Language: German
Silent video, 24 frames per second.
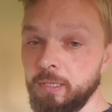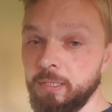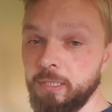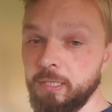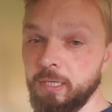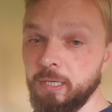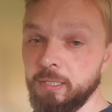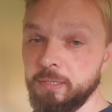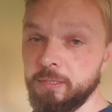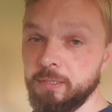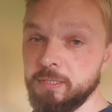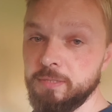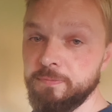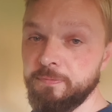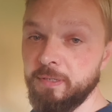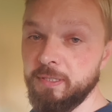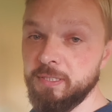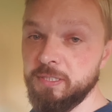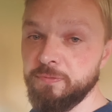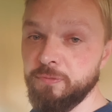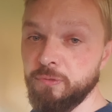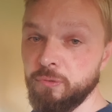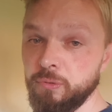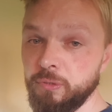Ja, das
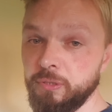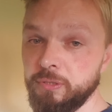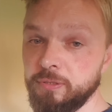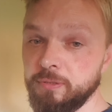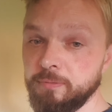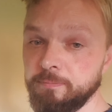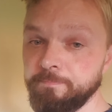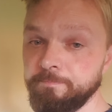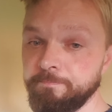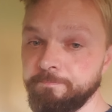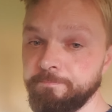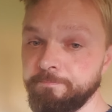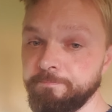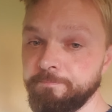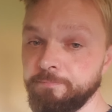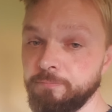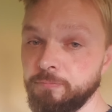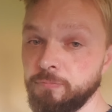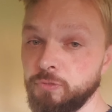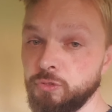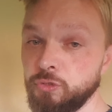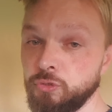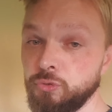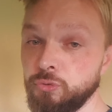war's für heute.
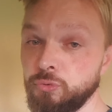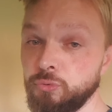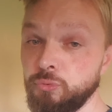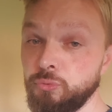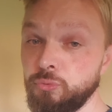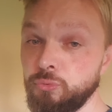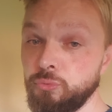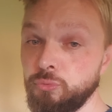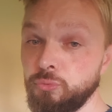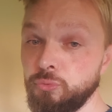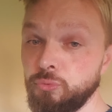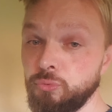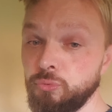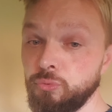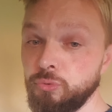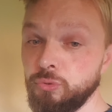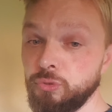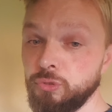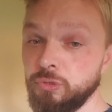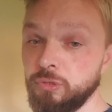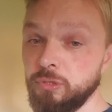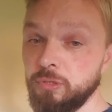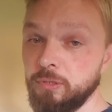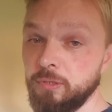
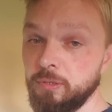Tschüss.